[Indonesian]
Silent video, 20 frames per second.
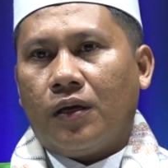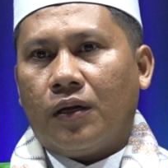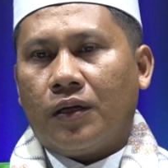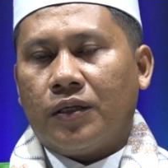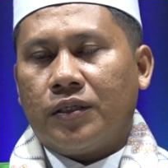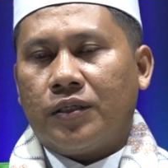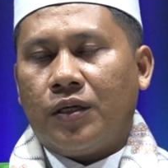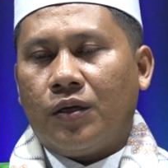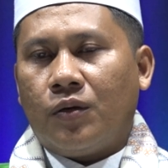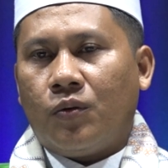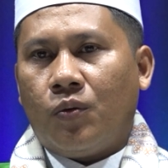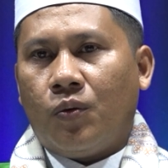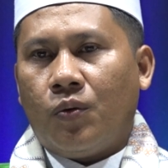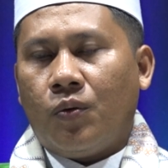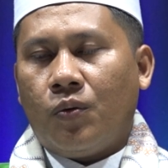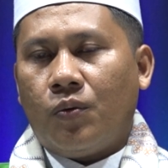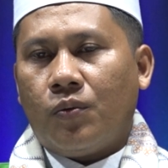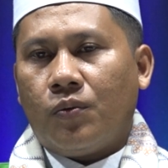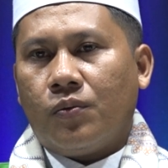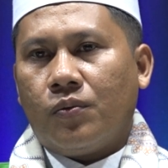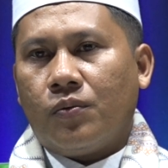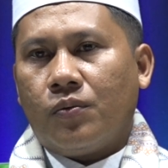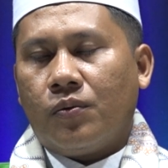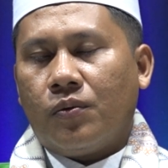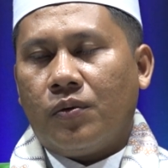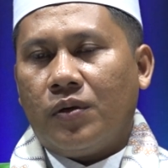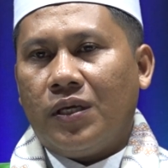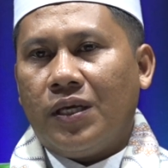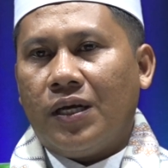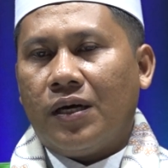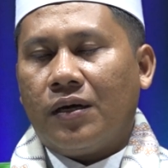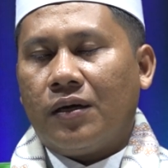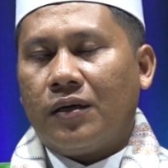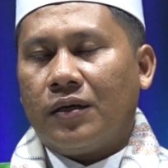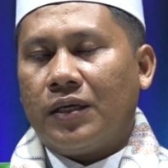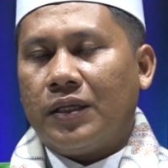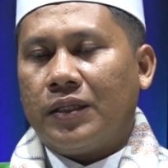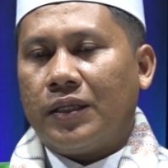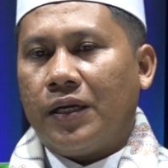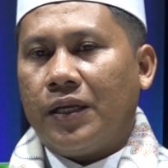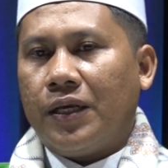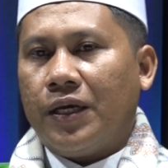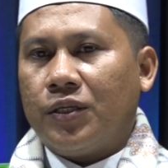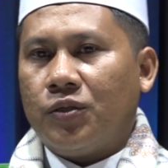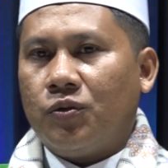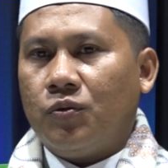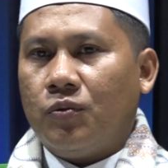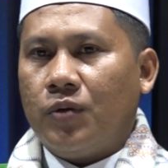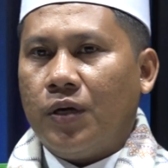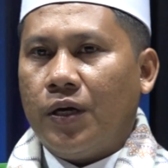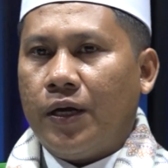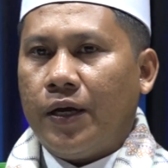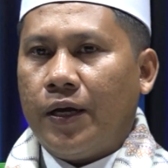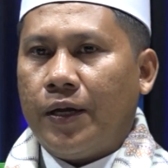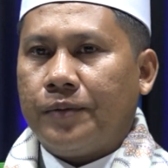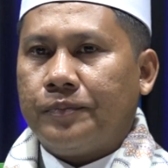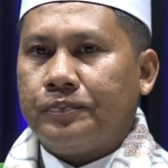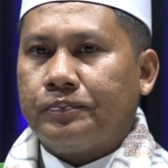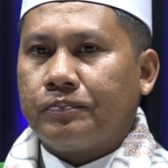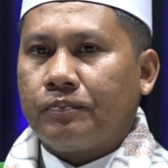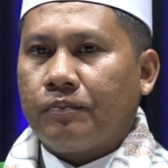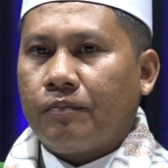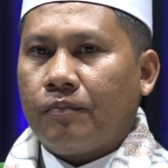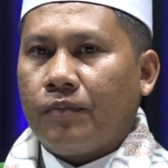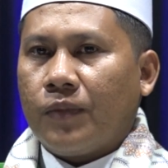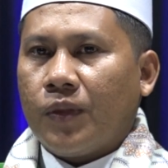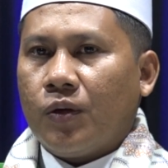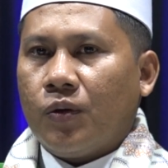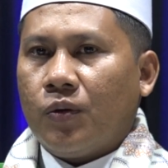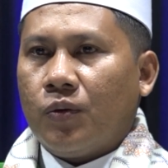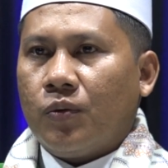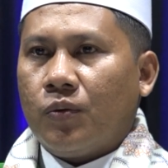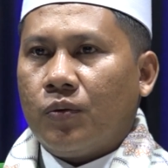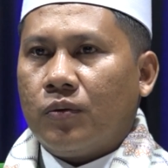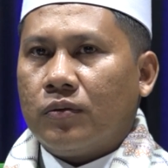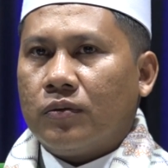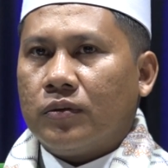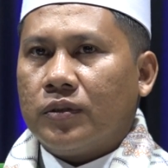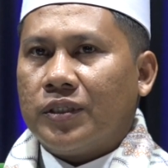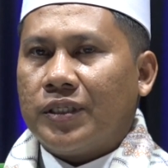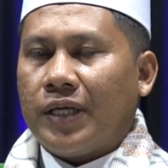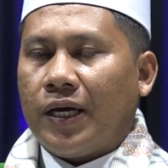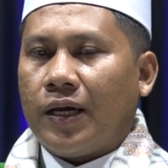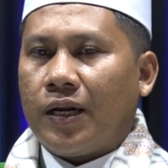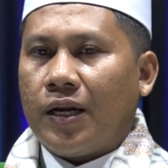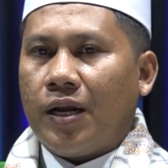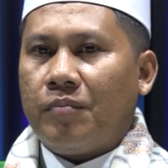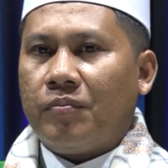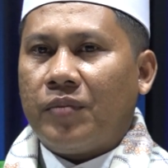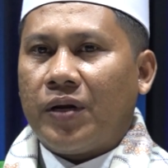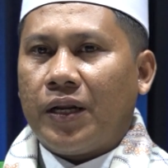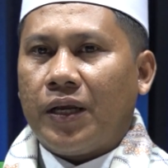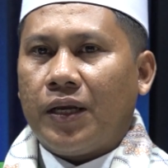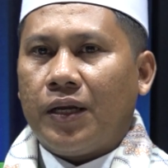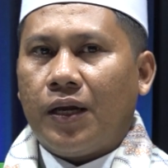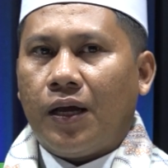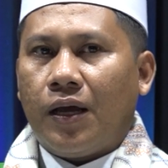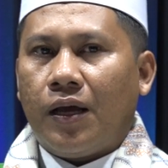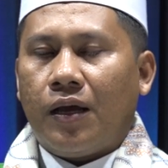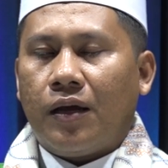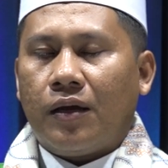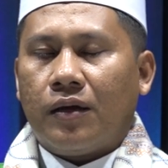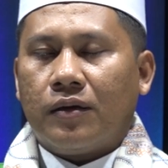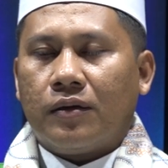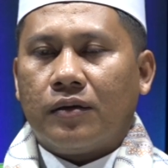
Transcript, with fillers: Resiko yang kita lihat juga cara mereka